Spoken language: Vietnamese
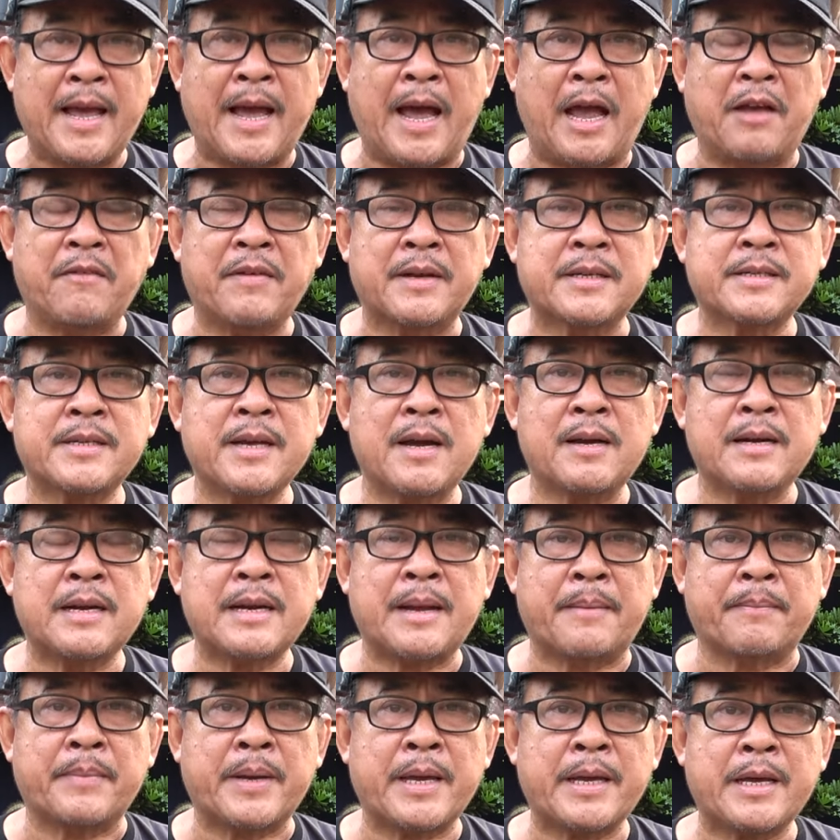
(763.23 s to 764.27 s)
Hải Vân Sơn nó
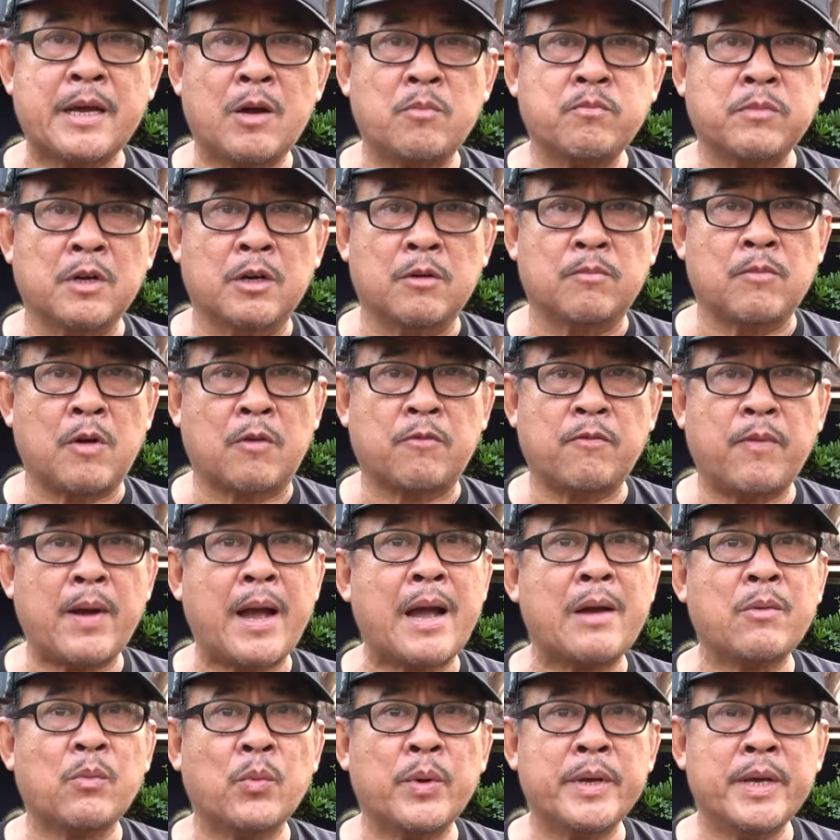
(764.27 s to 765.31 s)
nằm ngay góc đường mà
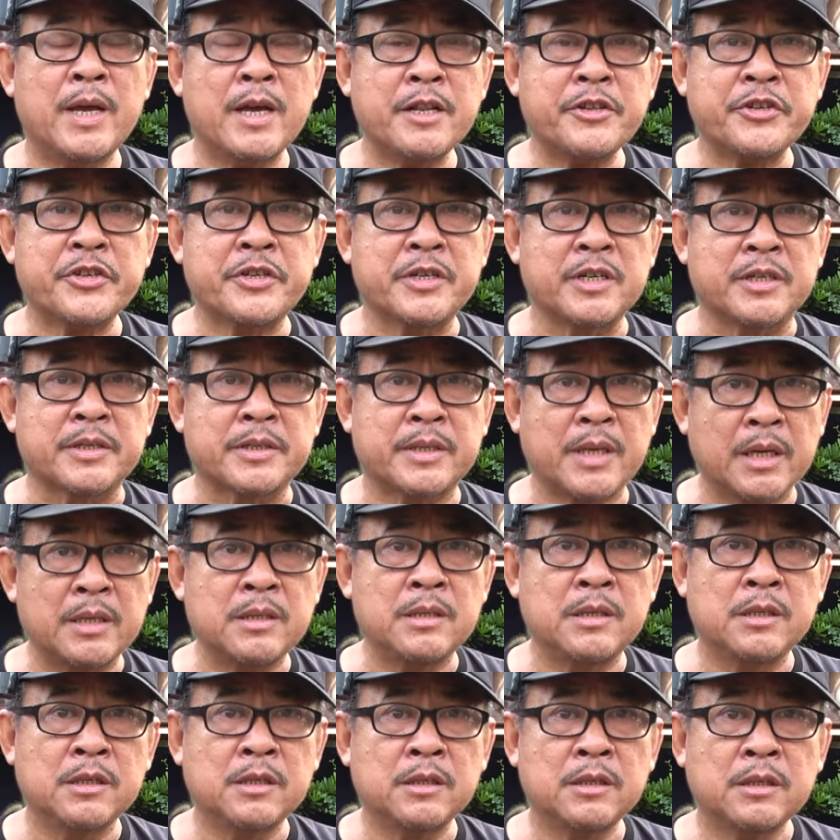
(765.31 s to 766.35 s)
Phan Huy Ích Trường Trinh
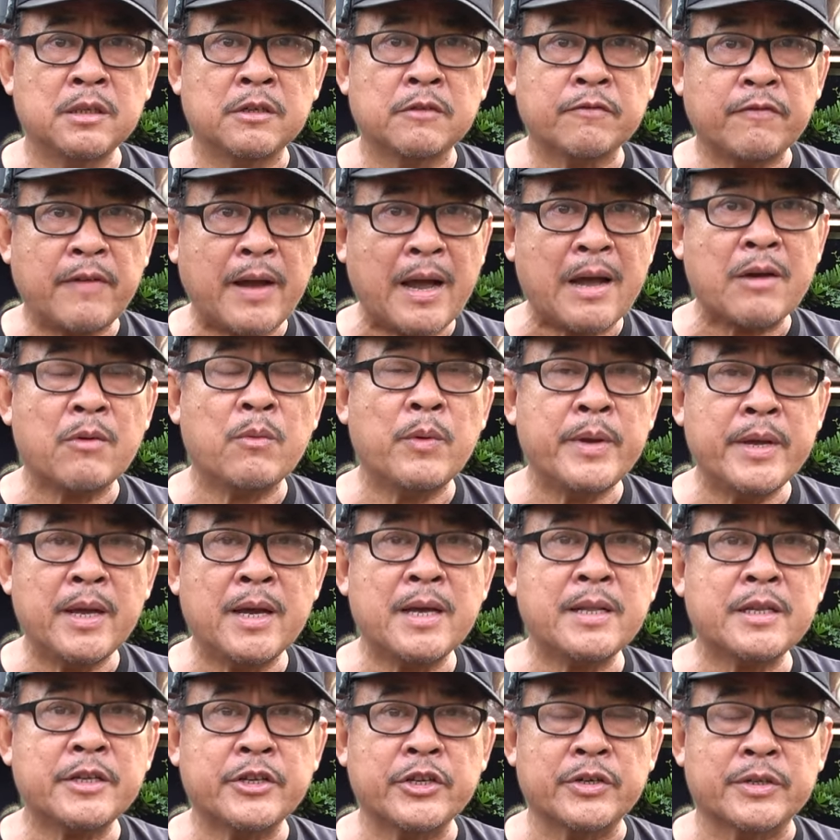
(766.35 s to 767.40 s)
Phan Huy
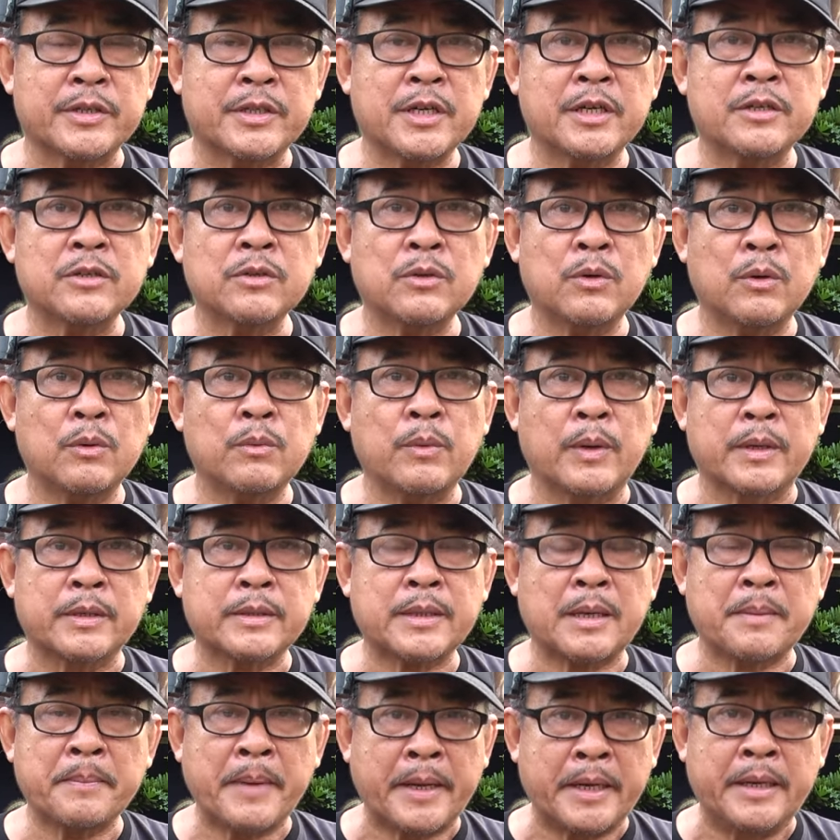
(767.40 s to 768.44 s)
Ích Trường Trinh của quận
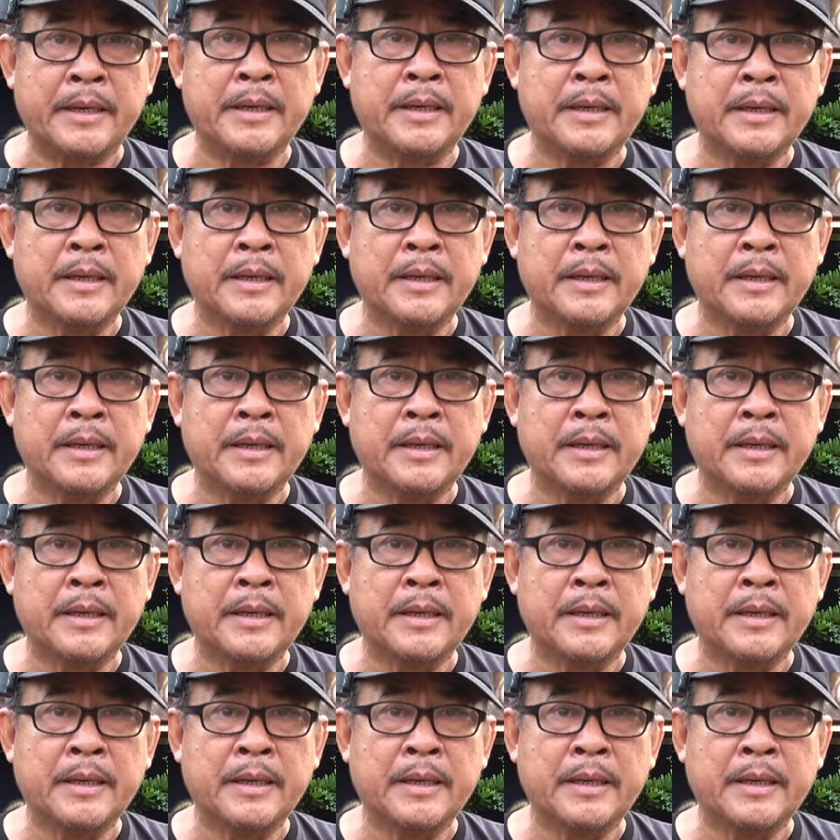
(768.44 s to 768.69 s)
Tân Bình